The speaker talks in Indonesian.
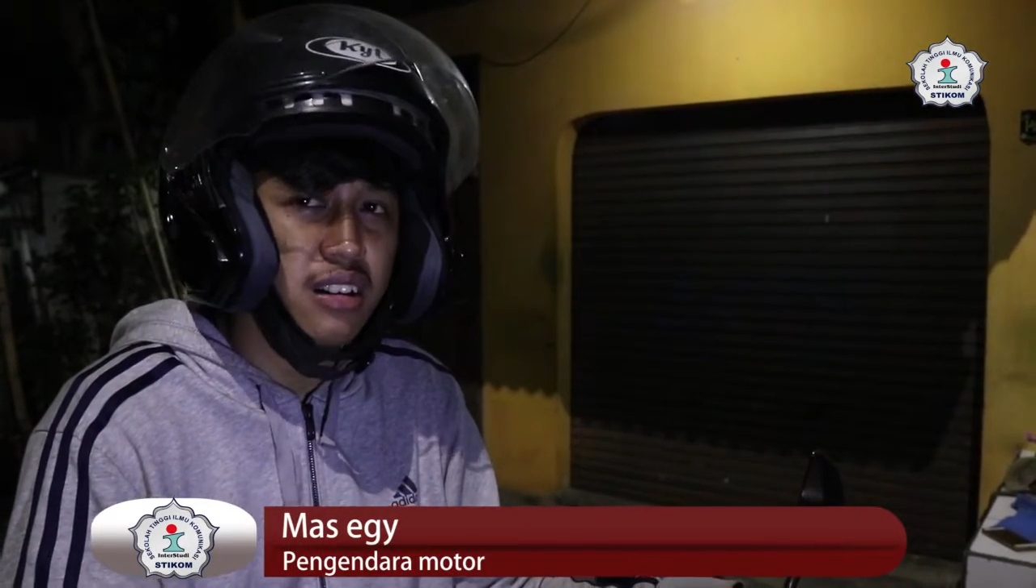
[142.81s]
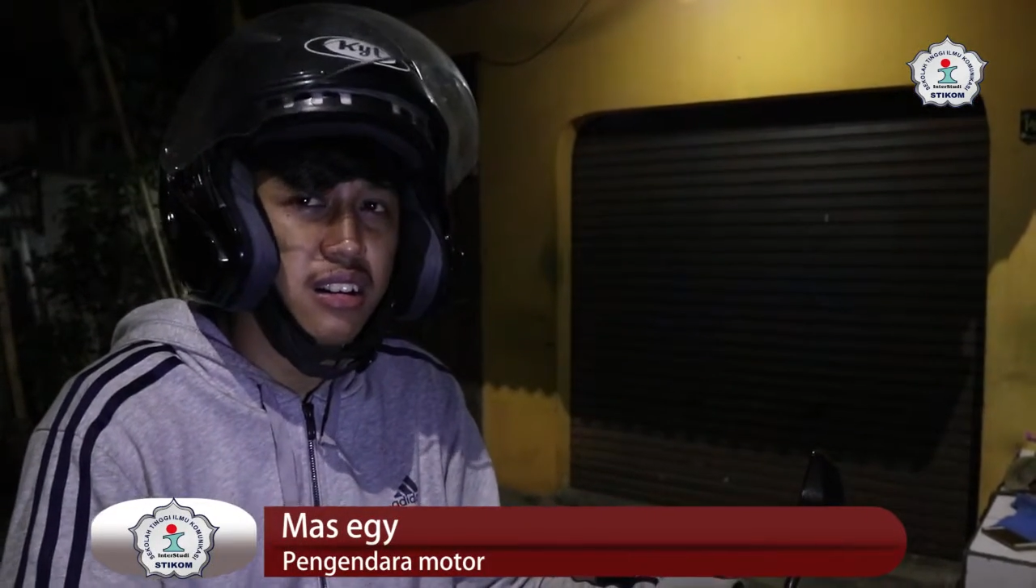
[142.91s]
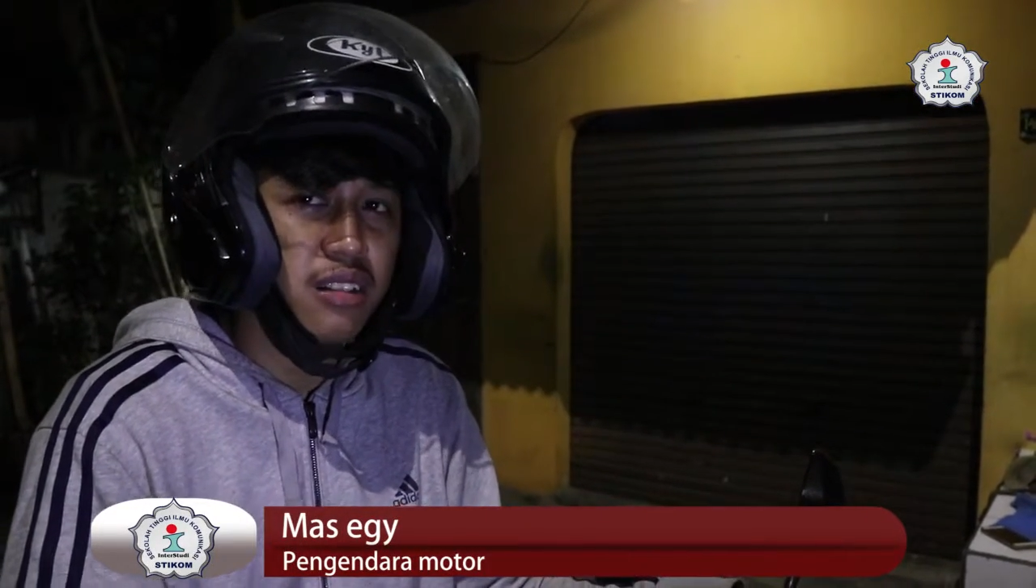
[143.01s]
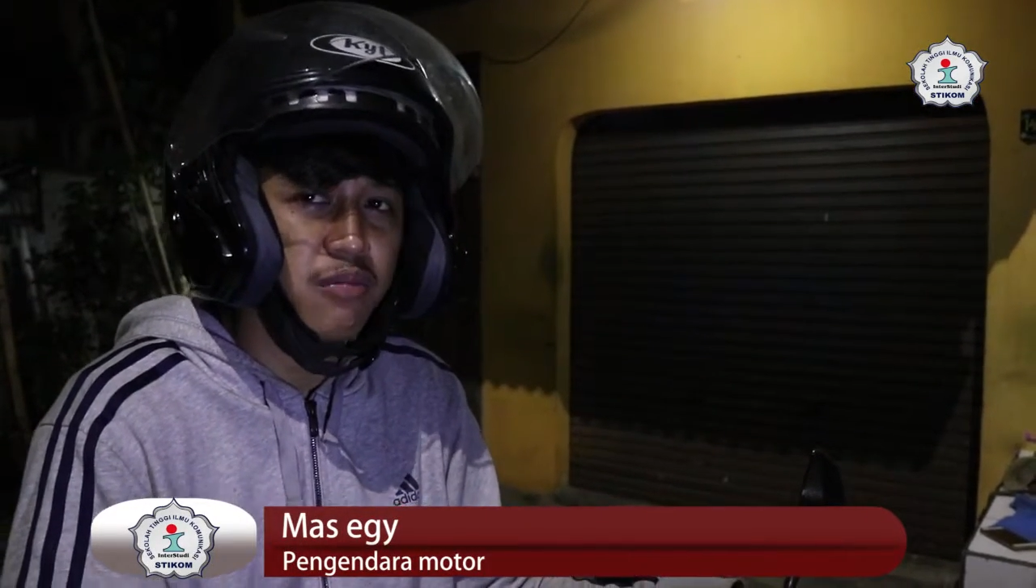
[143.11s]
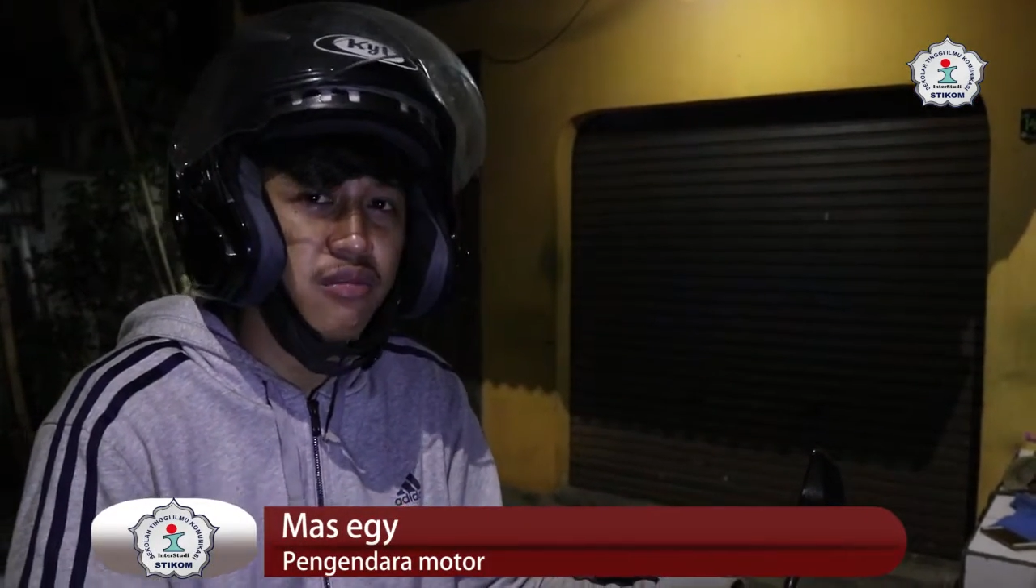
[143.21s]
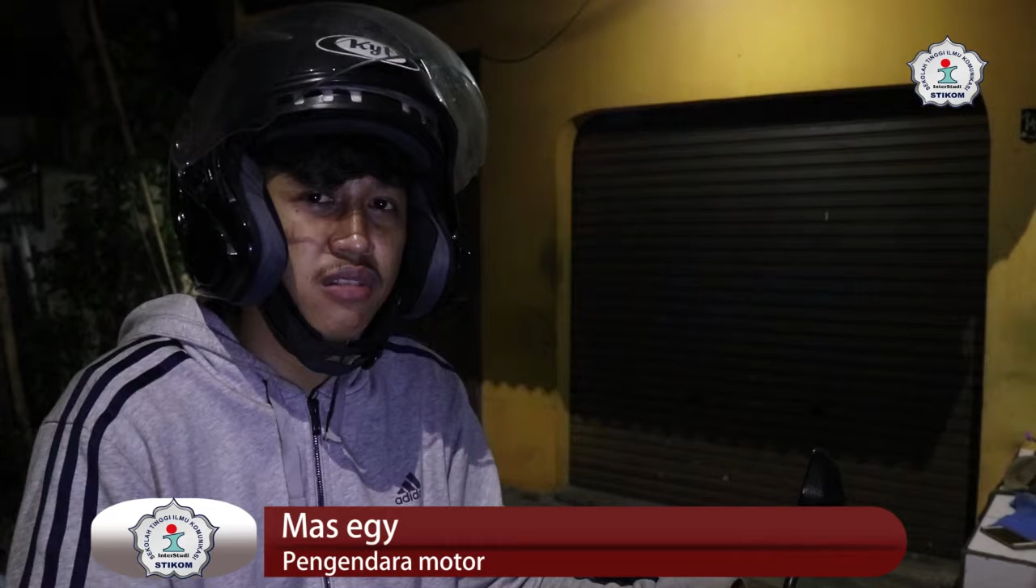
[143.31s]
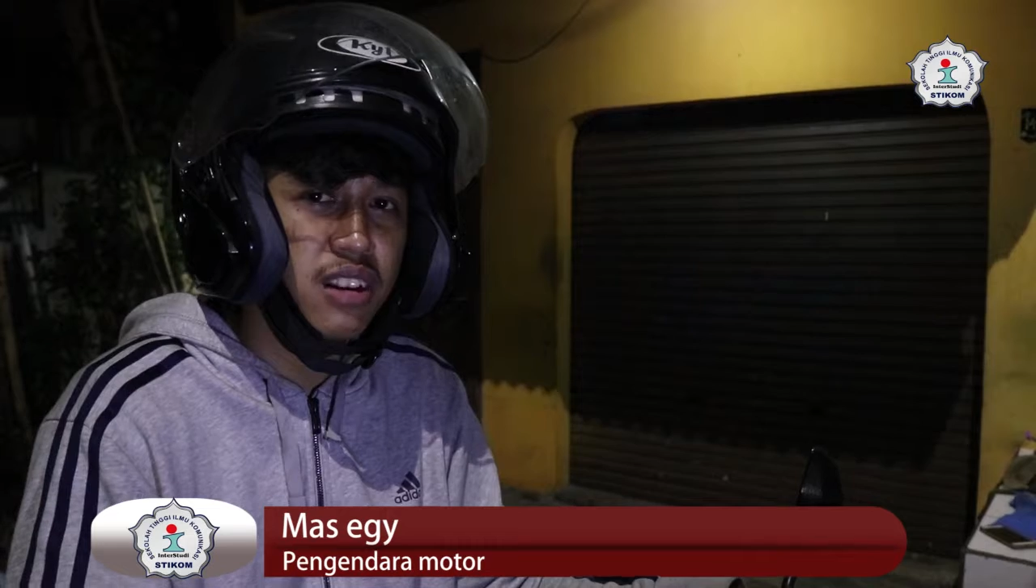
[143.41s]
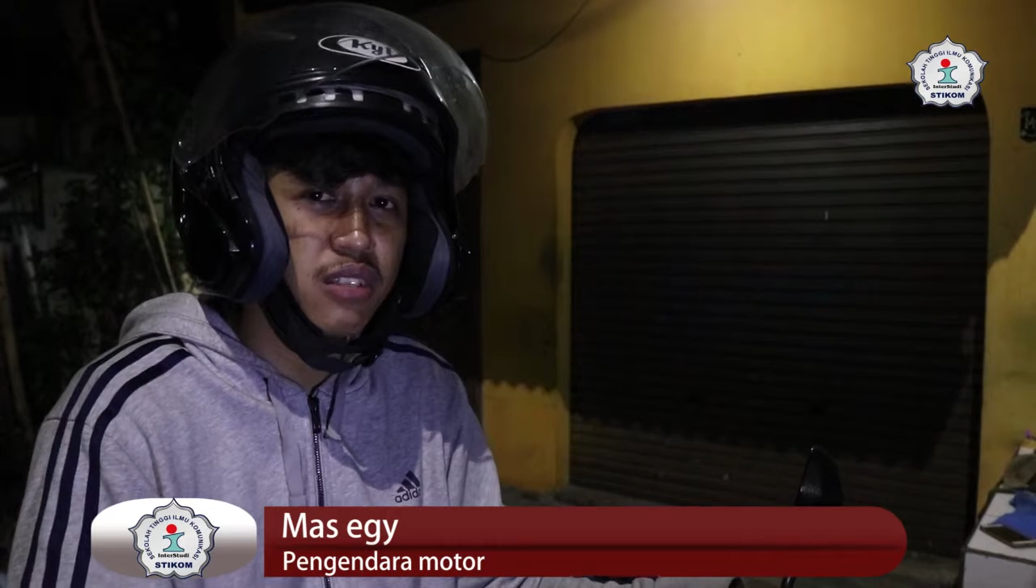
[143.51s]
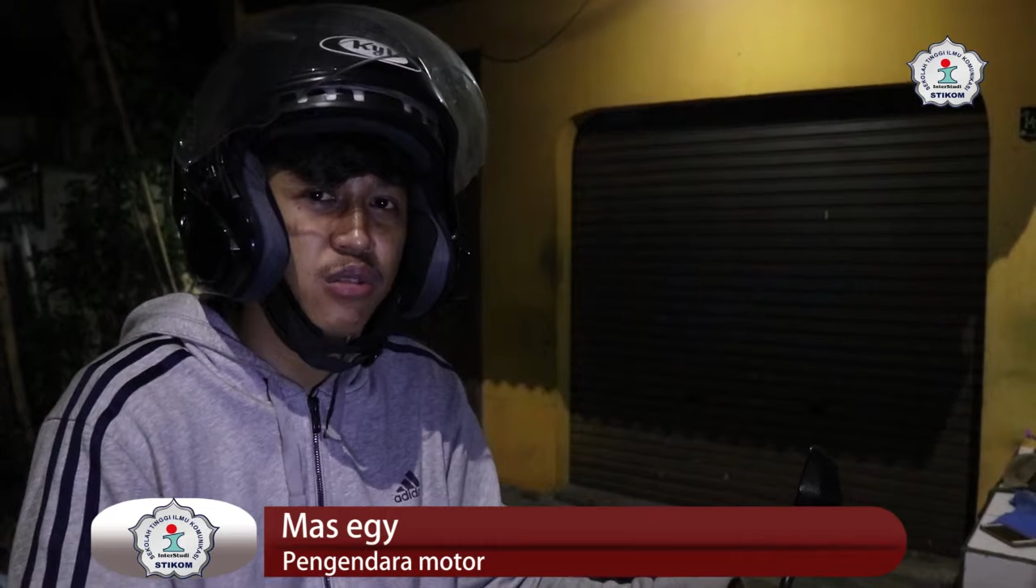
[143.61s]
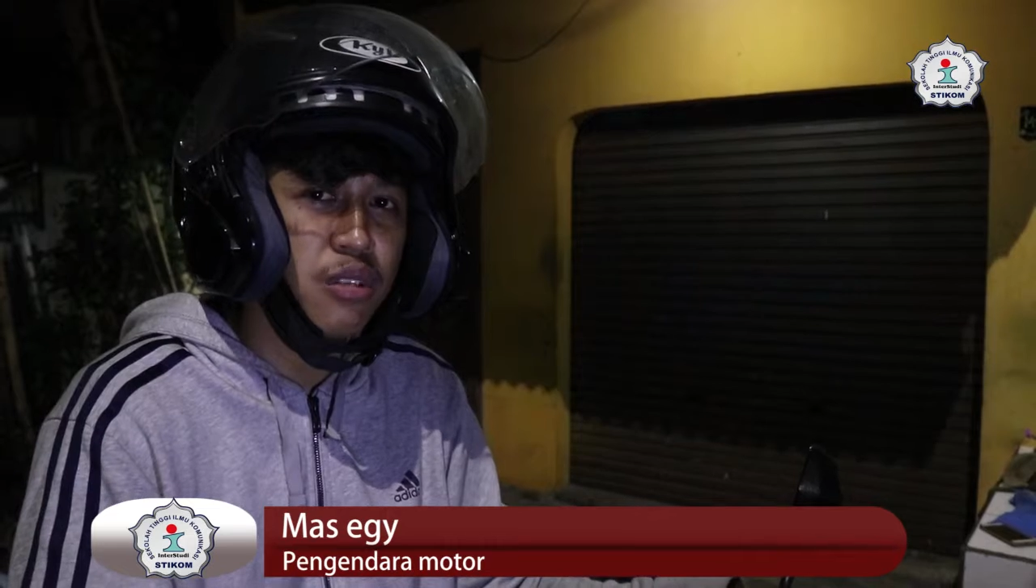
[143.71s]
anak muda
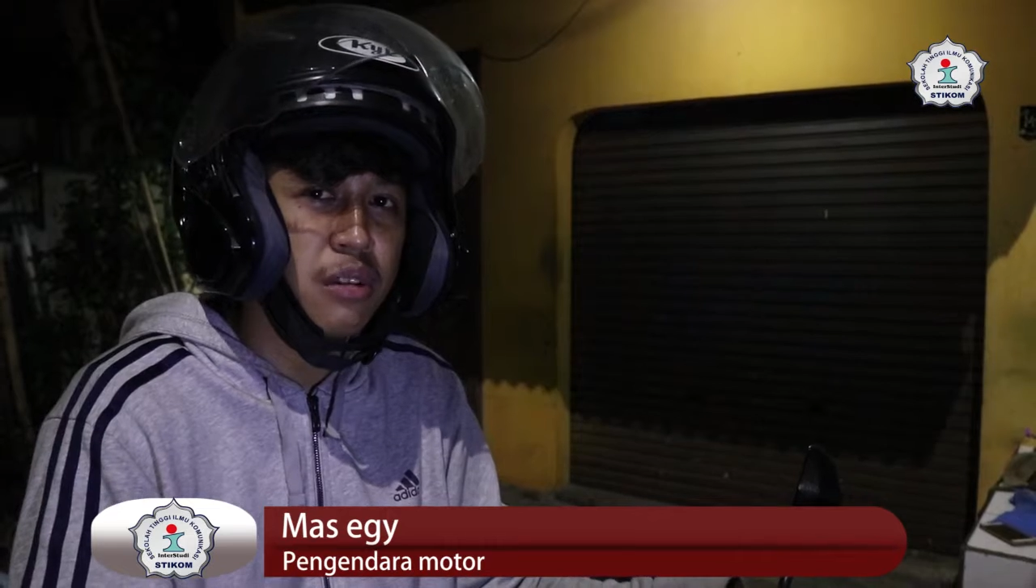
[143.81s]
yang suka